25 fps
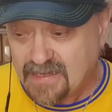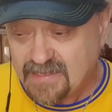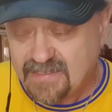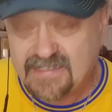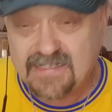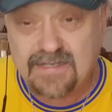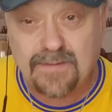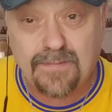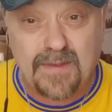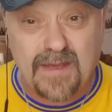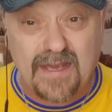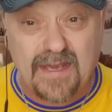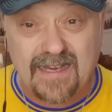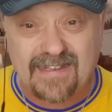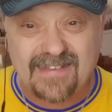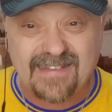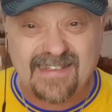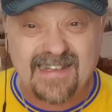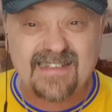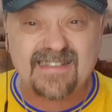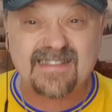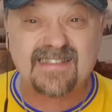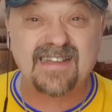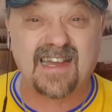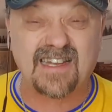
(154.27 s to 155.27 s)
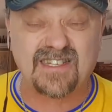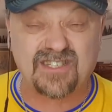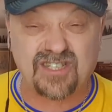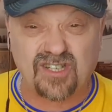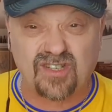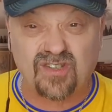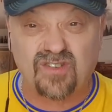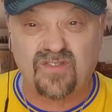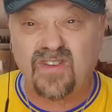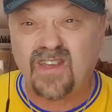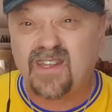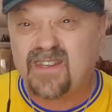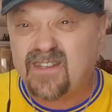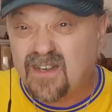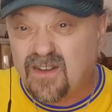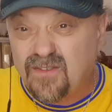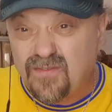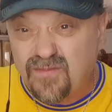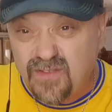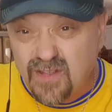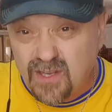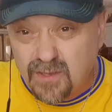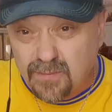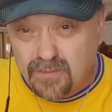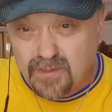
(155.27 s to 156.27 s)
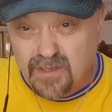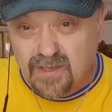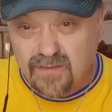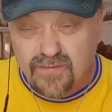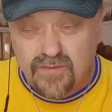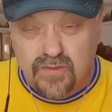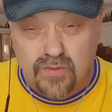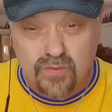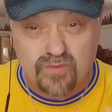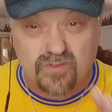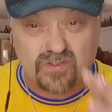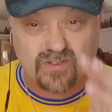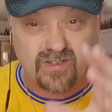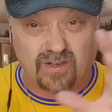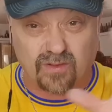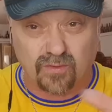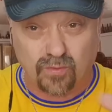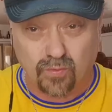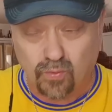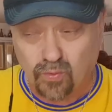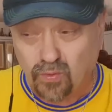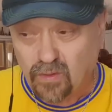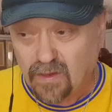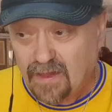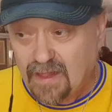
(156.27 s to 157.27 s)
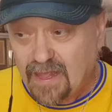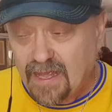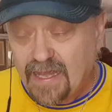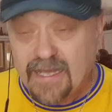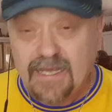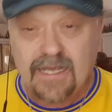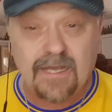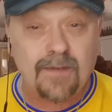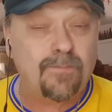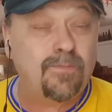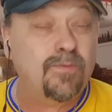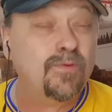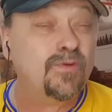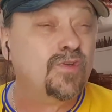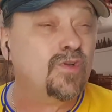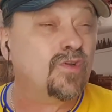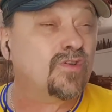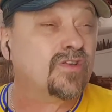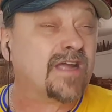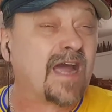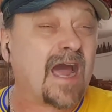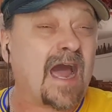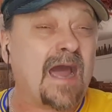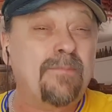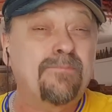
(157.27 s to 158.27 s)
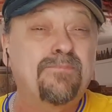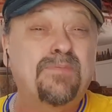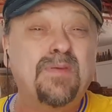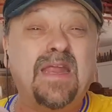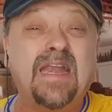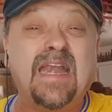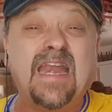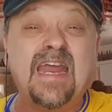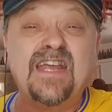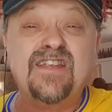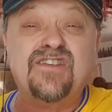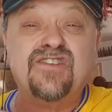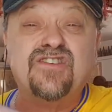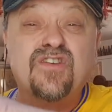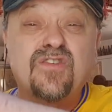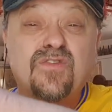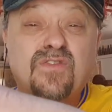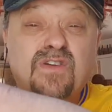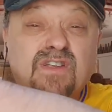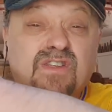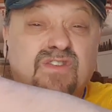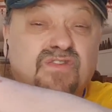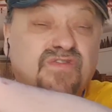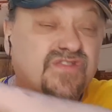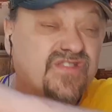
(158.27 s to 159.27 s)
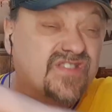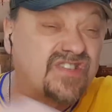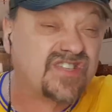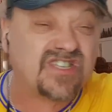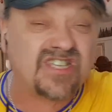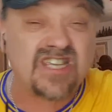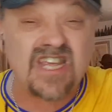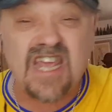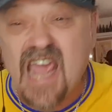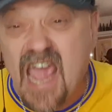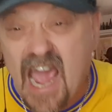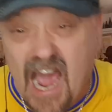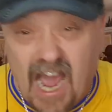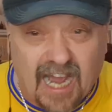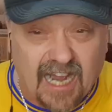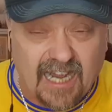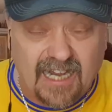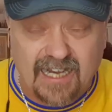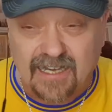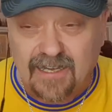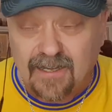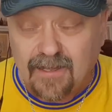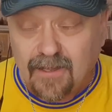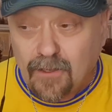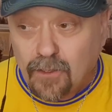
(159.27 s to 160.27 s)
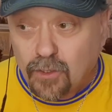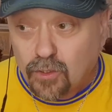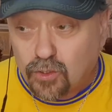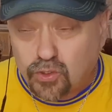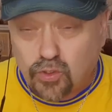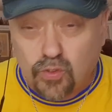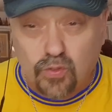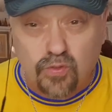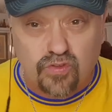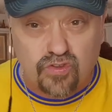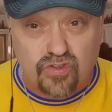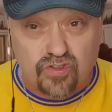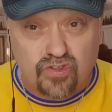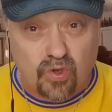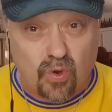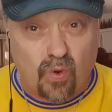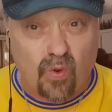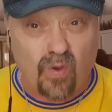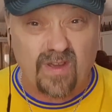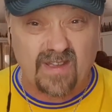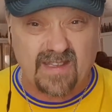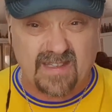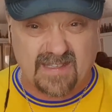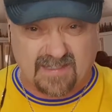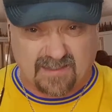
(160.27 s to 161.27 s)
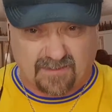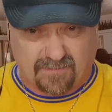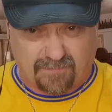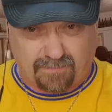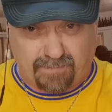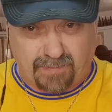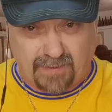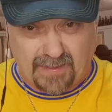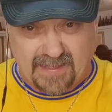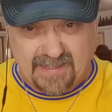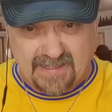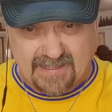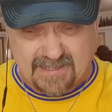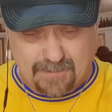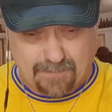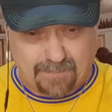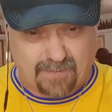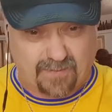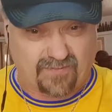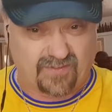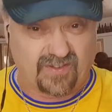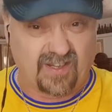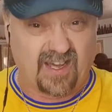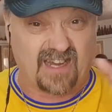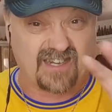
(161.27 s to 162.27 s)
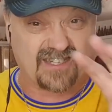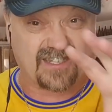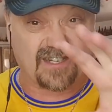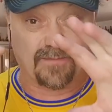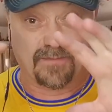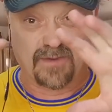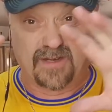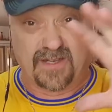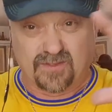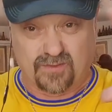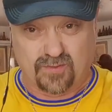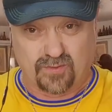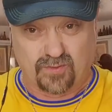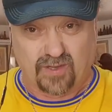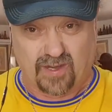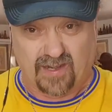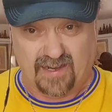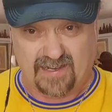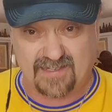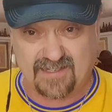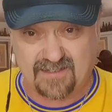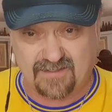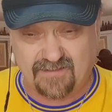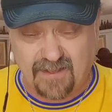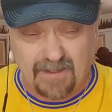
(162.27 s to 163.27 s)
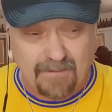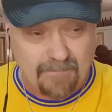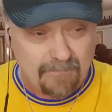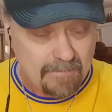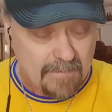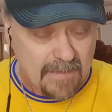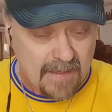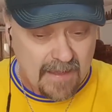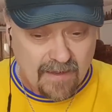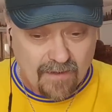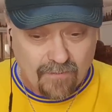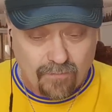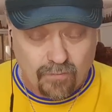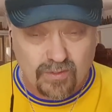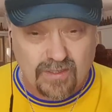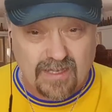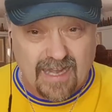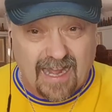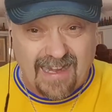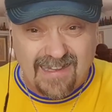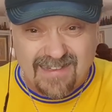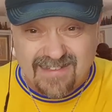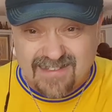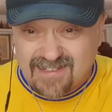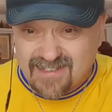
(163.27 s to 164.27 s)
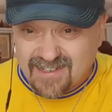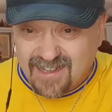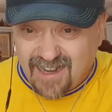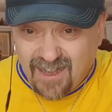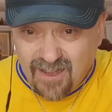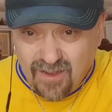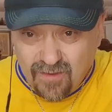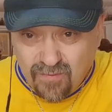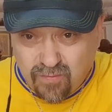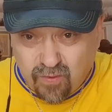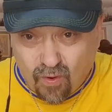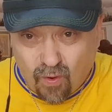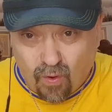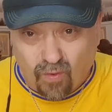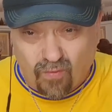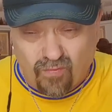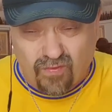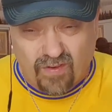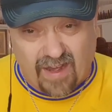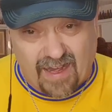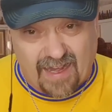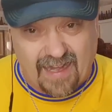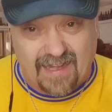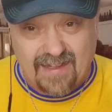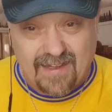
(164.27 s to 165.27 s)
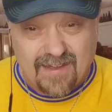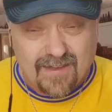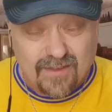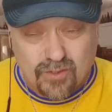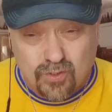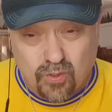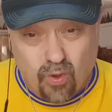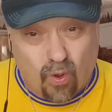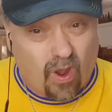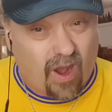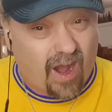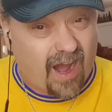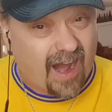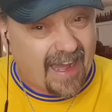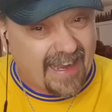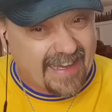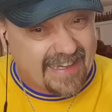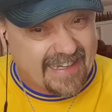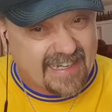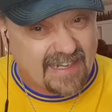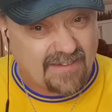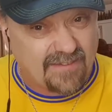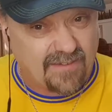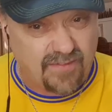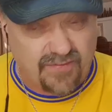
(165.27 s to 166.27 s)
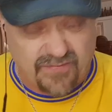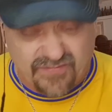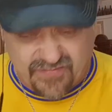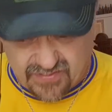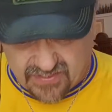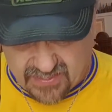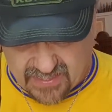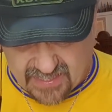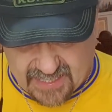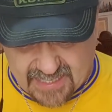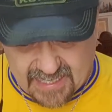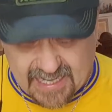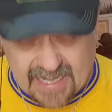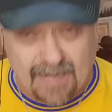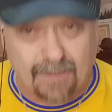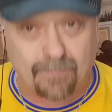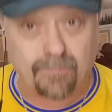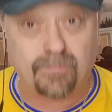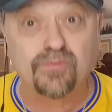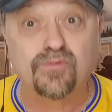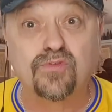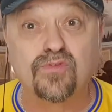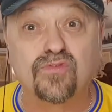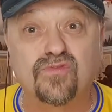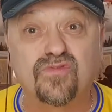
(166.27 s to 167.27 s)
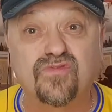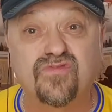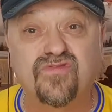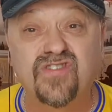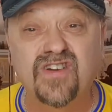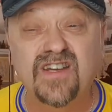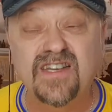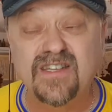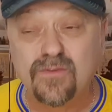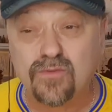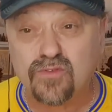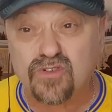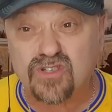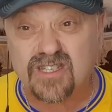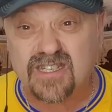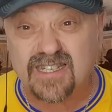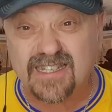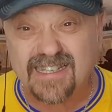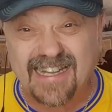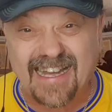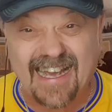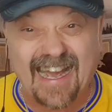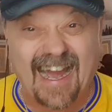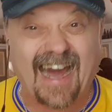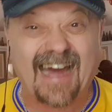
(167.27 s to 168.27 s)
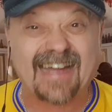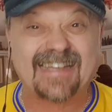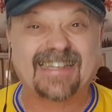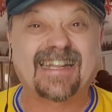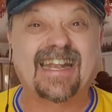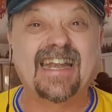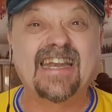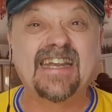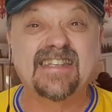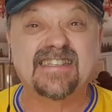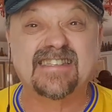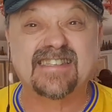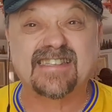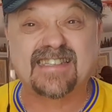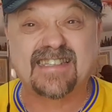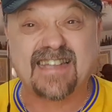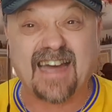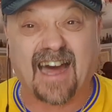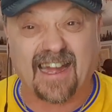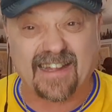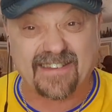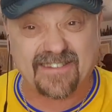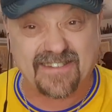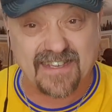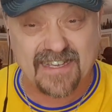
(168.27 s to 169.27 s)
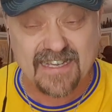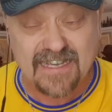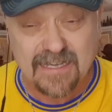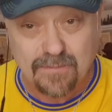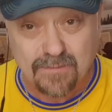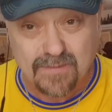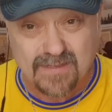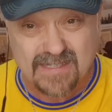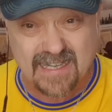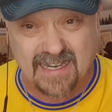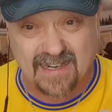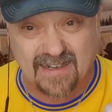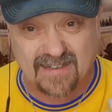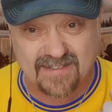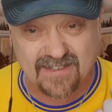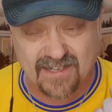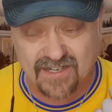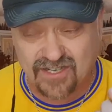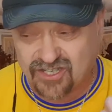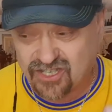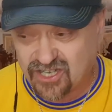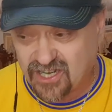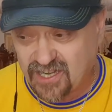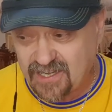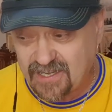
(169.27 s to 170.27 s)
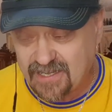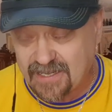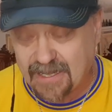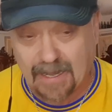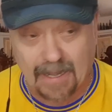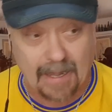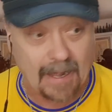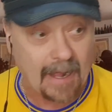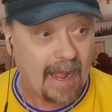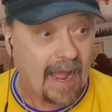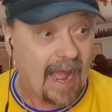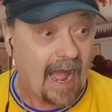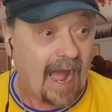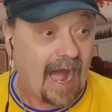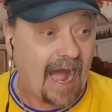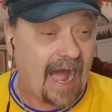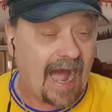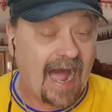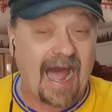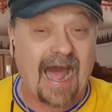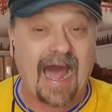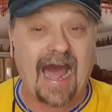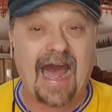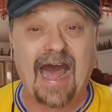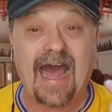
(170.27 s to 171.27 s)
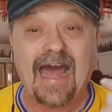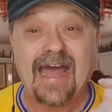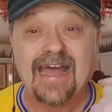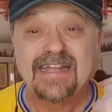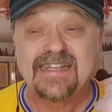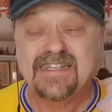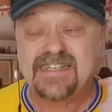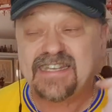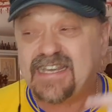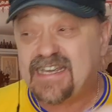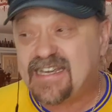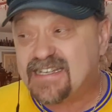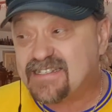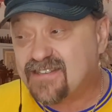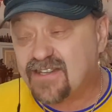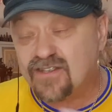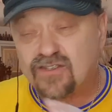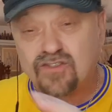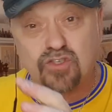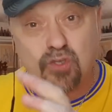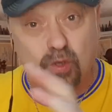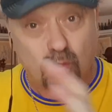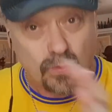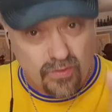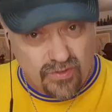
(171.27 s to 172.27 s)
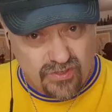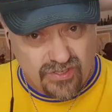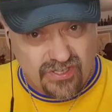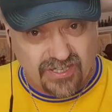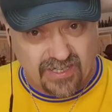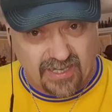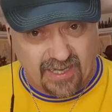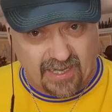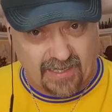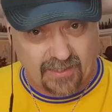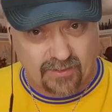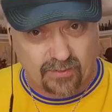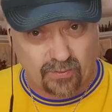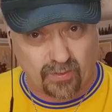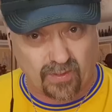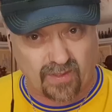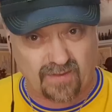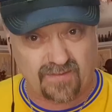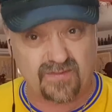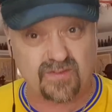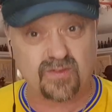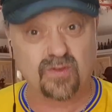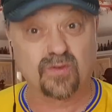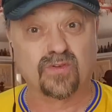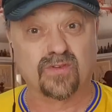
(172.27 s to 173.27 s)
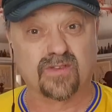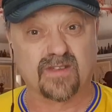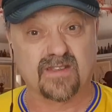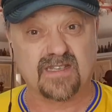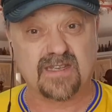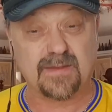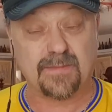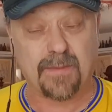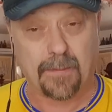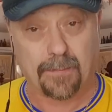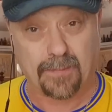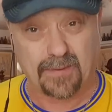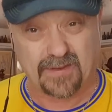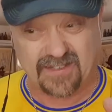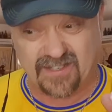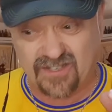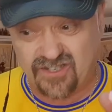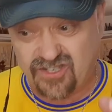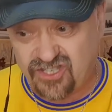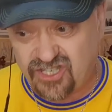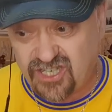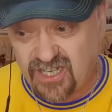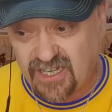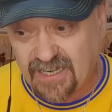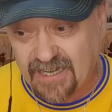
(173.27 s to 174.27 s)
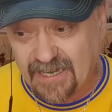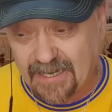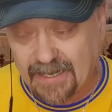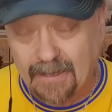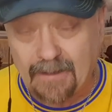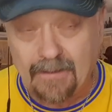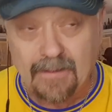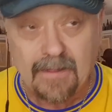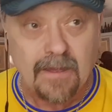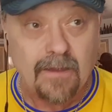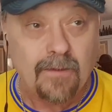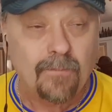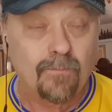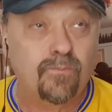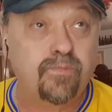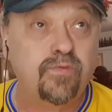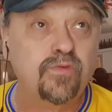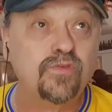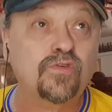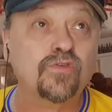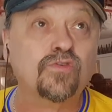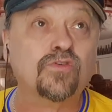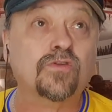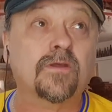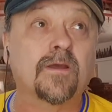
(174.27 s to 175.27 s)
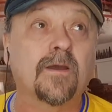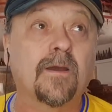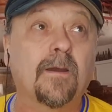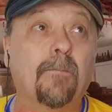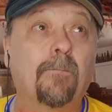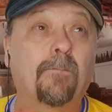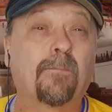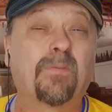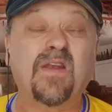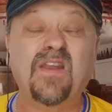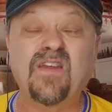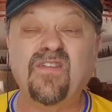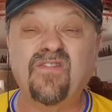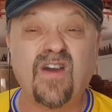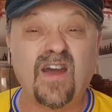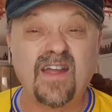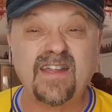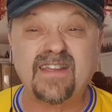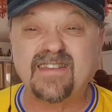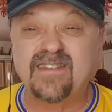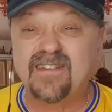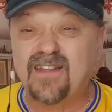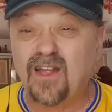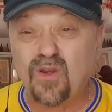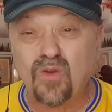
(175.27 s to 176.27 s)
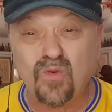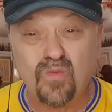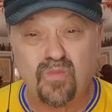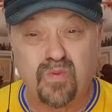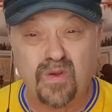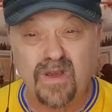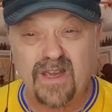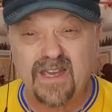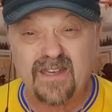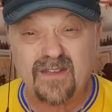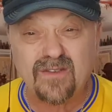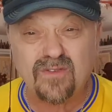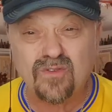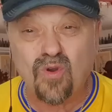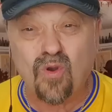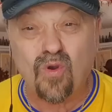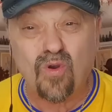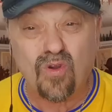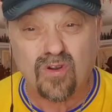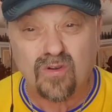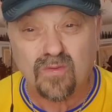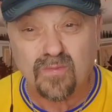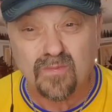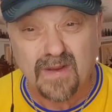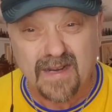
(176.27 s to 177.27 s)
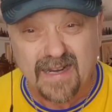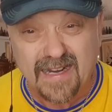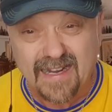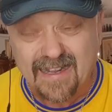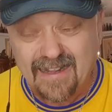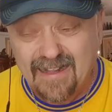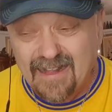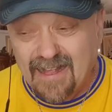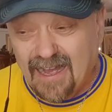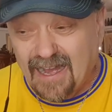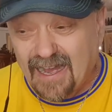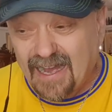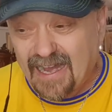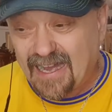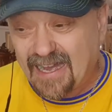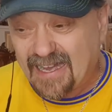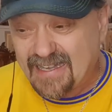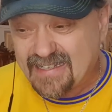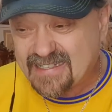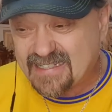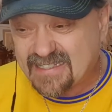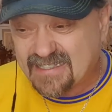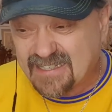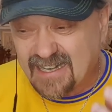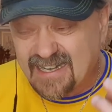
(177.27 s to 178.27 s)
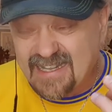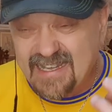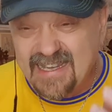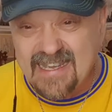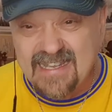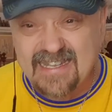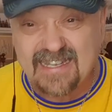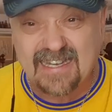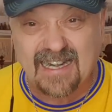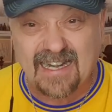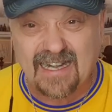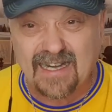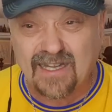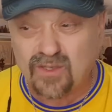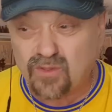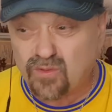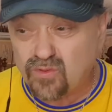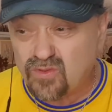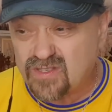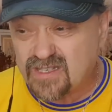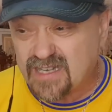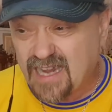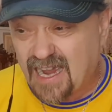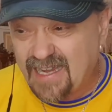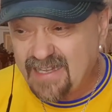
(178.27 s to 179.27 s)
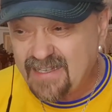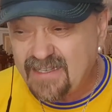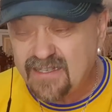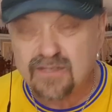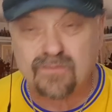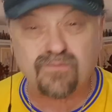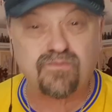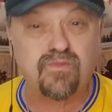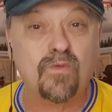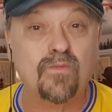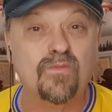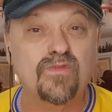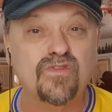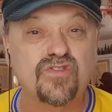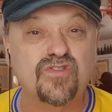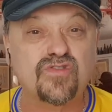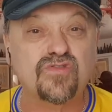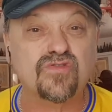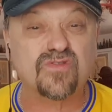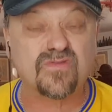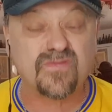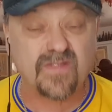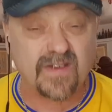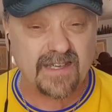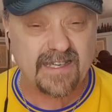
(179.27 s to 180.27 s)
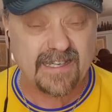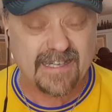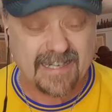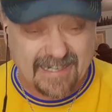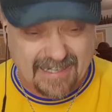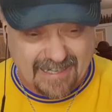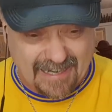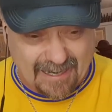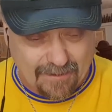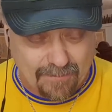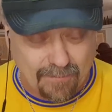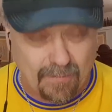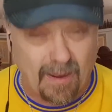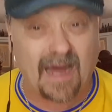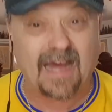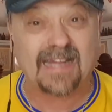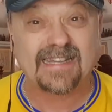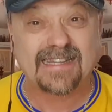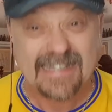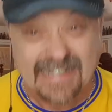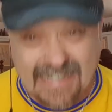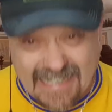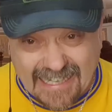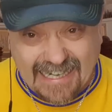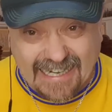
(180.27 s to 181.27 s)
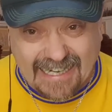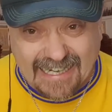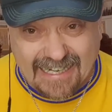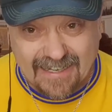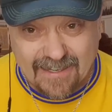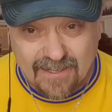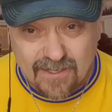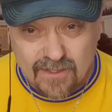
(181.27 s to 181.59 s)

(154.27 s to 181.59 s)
себе назначат две-три фирмы на всю страну и будут обелечивать всех, кто строится, в принципе, в нашем государстве. Вот от Львова до Харькова все будут вынуждены отлистать им за разрешение, а те застройщики, которые все это себе протащили, будут плевать на любые нормы э, строительные. То есть они с помощью своих карманных,